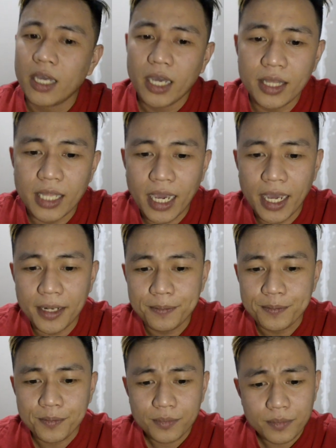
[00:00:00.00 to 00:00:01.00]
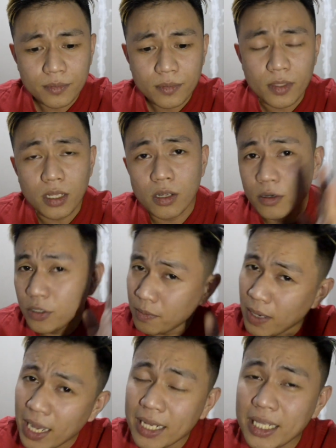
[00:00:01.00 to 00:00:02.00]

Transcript: And then, yung mga